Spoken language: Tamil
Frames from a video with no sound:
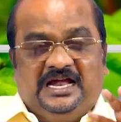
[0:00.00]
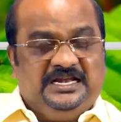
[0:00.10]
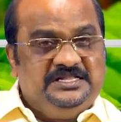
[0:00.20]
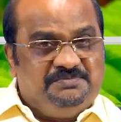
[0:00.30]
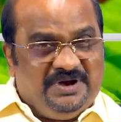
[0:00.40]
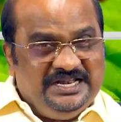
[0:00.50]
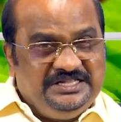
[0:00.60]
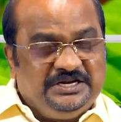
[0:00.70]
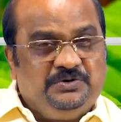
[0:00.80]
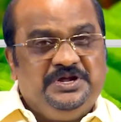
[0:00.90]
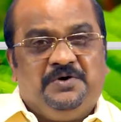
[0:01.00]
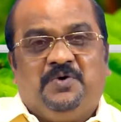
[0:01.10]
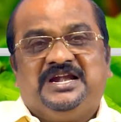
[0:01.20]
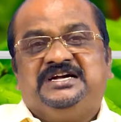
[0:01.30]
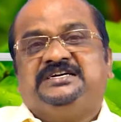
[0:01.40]
அல்லது மனிதருடைய
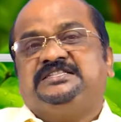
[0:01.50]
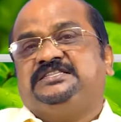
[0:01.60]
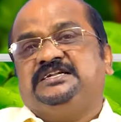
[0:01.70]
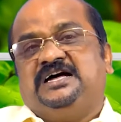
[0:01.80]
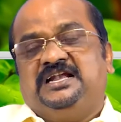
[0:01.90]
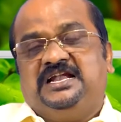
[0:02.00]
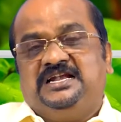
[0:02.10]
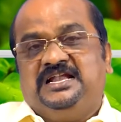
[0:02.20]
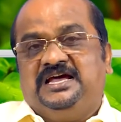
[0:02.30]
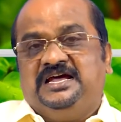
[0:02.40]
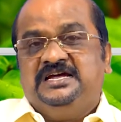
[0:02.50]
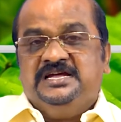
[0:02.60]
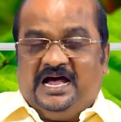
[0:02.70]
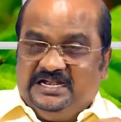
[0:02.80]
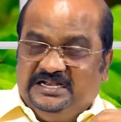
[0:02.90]
வழக்கத்தினால் அல்ல
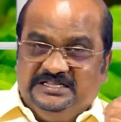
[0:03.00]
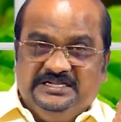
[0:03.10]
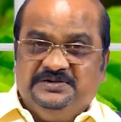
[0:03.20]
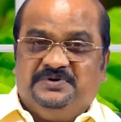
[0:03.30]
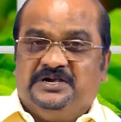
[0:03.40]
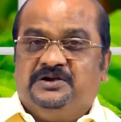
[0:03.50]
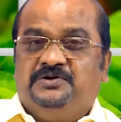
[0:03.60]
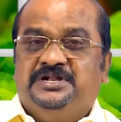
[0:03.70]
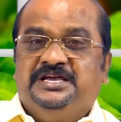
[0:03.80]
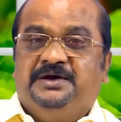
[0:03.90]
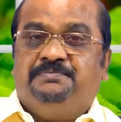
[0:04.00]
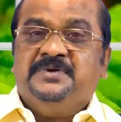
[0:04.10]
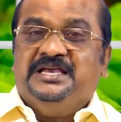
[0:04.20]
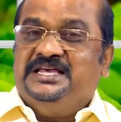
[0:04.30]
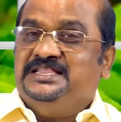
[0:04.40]
அல்லது இவர்களுடைய
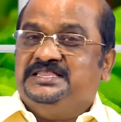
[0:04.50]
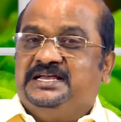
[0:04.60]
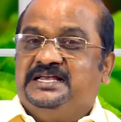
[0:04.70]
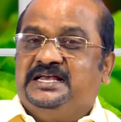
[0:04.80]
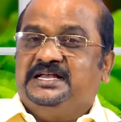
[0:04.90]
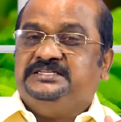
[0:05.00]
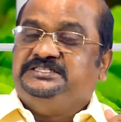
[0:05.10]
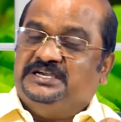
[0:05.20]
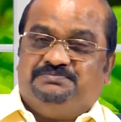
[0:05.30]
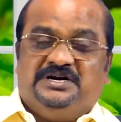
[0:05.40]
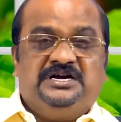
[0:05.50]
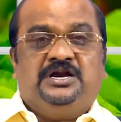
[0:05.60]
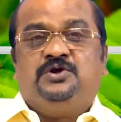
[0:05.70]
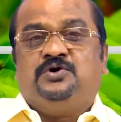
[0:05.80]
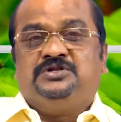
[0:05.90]
இந்த
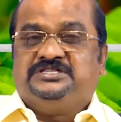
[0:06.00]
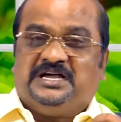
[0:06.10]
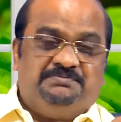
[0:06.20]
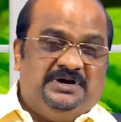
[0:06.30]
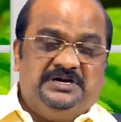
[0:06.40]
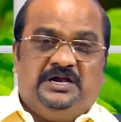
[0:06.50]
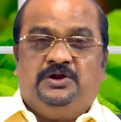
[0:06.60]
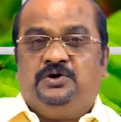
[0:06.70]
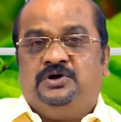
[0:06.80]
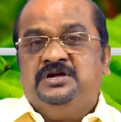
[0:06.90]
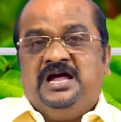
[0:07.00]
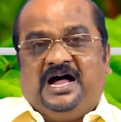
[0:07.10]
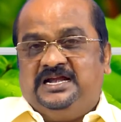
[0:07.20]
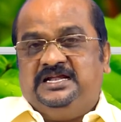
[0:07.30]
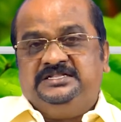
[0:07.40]
ஜெபங்களோ தபங்களோ
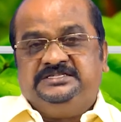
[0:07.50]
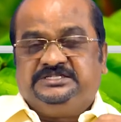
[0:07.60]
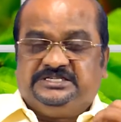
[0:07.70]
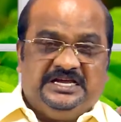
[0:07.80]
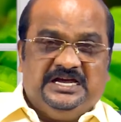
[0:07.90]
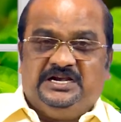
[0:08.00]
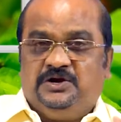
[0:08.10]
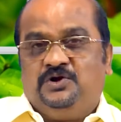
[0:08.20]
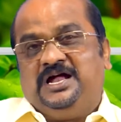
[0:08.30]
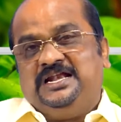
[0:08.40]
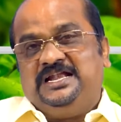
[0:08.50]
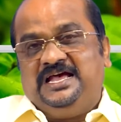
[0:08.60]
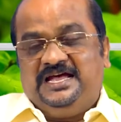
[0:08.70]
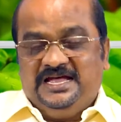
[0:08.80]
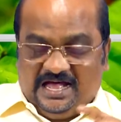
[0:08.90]
அல்லது செயல்களோ அல்ல
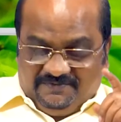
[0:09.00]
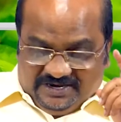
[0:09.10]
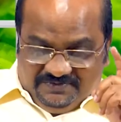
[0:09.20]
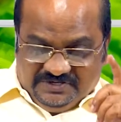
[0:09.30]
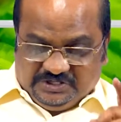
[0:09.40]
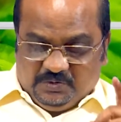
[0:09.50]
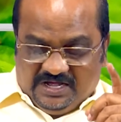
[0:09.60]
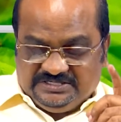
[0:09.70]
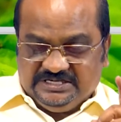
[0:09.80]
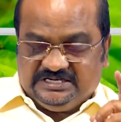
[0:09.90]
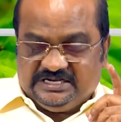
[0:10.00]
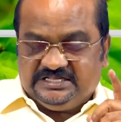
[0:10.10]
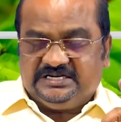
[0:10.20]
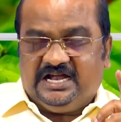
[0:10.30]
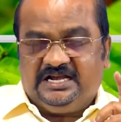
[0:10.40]
அவரை
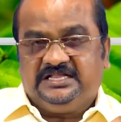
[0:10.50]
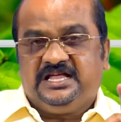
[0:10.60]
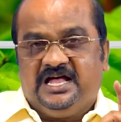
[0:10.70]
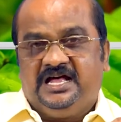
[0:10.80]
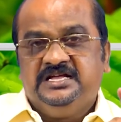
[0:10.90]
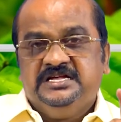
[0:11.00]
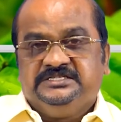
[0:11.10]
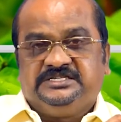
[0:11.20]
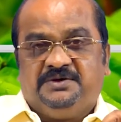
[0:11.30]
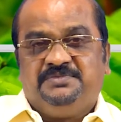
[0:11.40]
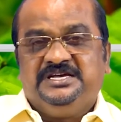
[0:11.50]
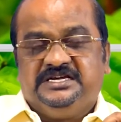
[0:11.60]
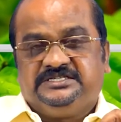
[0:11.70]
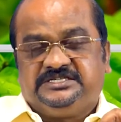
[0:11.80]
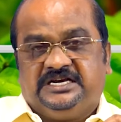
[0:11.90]
விசுவாசிக்கிறதுனால தான் சமய
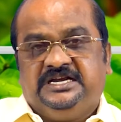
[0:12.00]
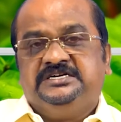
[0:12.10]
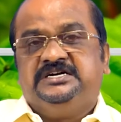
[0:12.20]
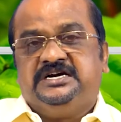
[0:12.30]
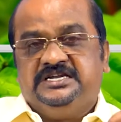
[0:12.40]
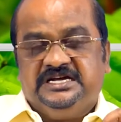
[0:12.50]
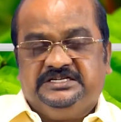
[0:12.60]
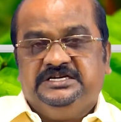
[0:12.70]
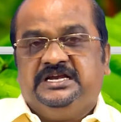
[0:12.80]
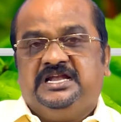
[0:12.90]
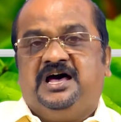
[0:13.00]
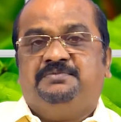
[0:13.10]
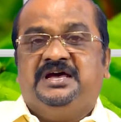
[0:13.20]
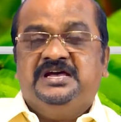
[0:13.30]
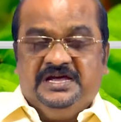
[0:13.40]
சடங்குகள் எதுவும்
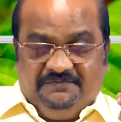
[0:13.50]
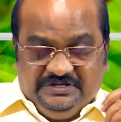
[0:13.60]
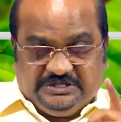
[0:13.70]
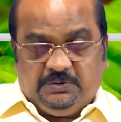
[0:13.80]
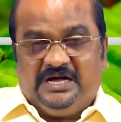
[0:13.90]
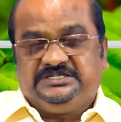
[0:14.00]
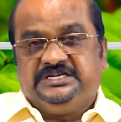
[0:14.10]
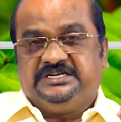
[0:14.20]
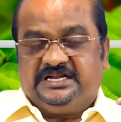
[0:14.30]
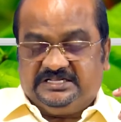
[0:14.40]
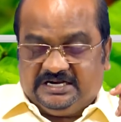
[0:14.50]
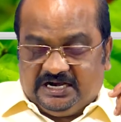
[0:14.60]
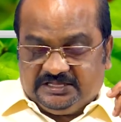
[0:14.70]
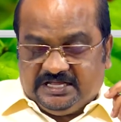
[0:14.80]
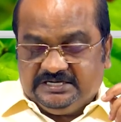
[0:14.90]
இல்லாமல்
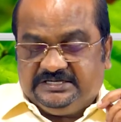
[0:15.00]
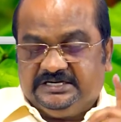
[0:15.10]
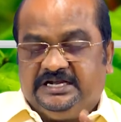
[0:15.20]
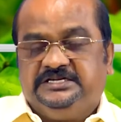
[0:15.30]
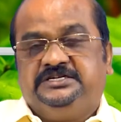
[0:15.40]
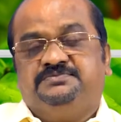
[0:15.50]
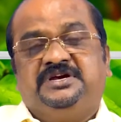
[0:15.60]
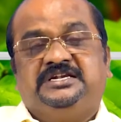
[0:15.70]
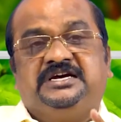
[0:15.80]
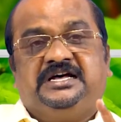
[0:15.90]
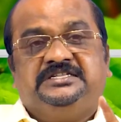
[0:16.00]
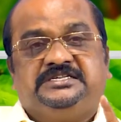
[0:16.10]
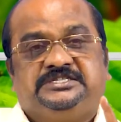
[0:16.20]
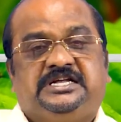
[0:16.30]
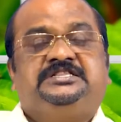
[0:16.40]
விசுவாசிக்கிறதுனால தான் கிடைக்கும் என்கிற அந்த
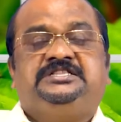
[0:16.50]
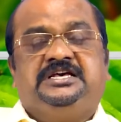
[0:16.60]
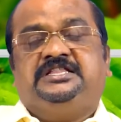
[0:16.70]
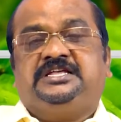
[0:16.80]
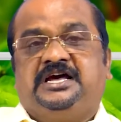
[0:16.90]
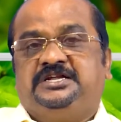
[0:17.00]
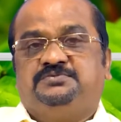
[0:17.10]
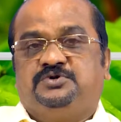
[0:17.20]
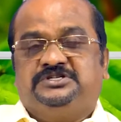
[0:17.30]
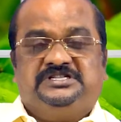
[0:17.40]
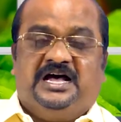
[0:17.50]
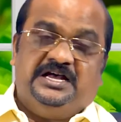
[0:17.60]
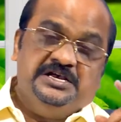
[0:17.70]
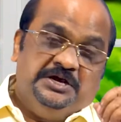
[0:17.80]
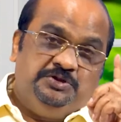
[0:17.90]
சத்தியத்தை அறியும் போது தான்
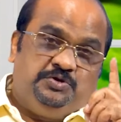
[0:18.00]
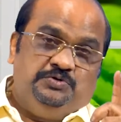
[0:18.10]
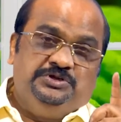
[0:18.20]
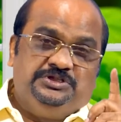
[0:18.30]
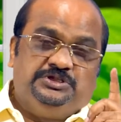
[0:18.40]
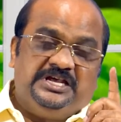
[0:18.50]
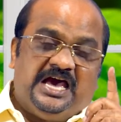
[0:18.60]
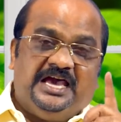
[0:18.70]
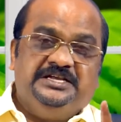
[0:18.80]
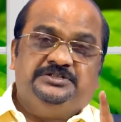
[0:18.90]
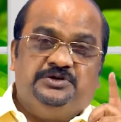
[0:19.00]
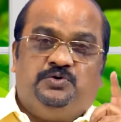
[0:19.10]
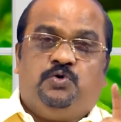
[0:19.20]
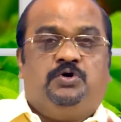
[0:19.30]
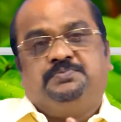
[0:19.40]
தொண்ணூற்றி ஐந்து
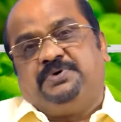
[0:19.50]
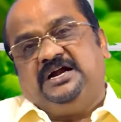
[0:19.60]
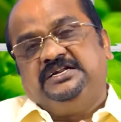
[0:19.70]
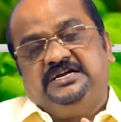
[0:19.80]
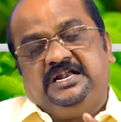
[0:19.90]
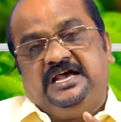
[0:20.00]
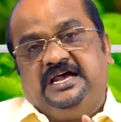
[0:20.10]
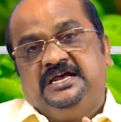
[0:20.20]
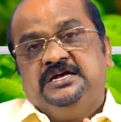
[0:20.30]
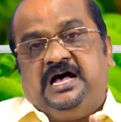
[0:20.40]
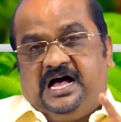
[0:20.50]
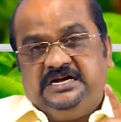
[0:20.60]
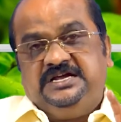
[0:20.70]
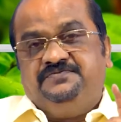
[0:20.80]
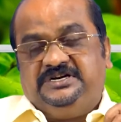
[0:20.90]
கோட்பாடுகளை
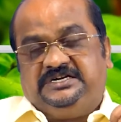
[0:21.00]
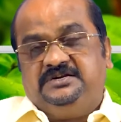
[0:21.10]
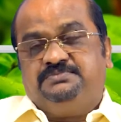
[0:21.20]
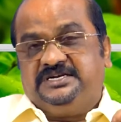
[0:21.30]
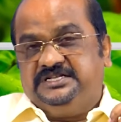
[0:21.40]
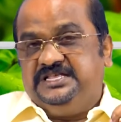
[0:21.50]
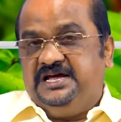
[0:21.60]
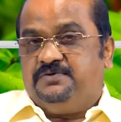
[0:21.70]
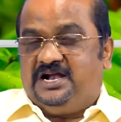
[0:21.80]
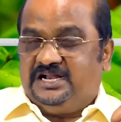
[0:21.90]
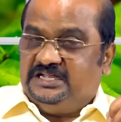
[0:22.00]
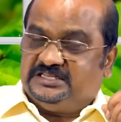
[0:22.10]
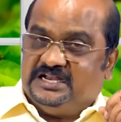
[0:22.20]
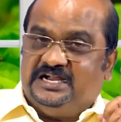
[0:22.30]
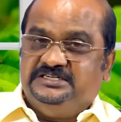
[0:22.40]
அங்கே விட்டன்பர்க்
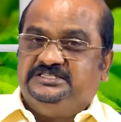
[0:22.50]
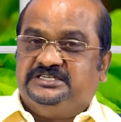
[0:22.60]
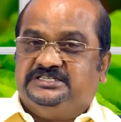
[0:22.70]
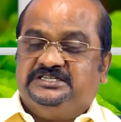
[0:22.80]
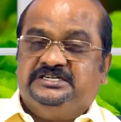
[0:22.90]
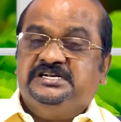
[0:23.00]
தேவாலயத்தில் அடிச்சுட்டு